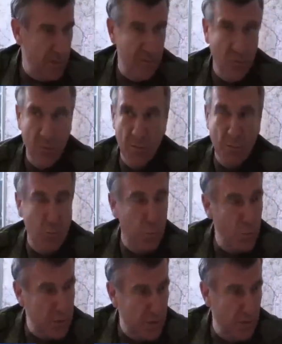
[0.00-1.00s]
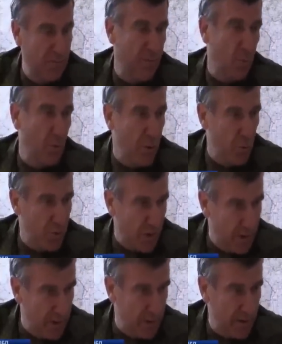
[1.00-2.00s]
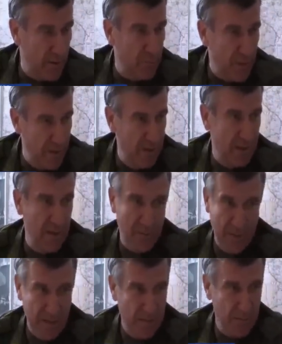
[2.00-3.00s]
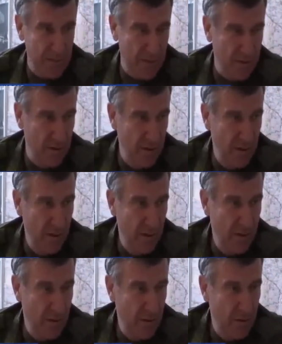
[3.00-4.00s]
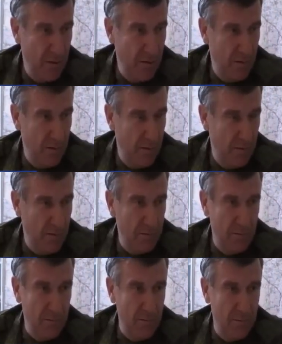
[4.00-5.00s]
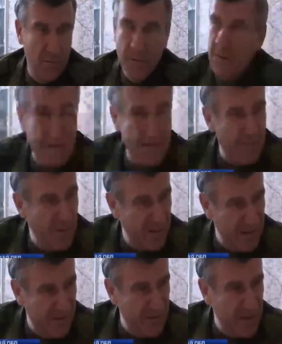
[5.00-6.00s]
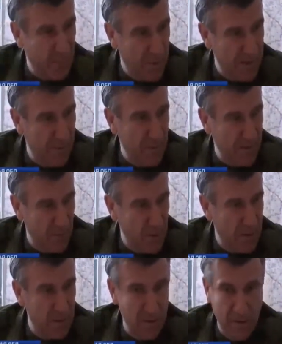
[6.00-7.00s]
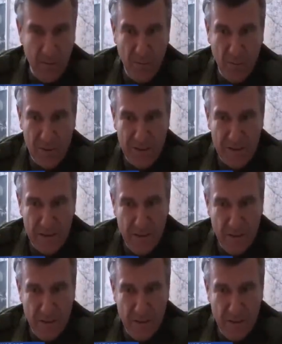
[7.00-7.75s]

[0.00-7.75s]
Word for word: позво, э, пусть эвакуируют раненых при необходимости. вы же понимаете, что это людей на смерть. Самое главное не поднимать вот, э, вот э,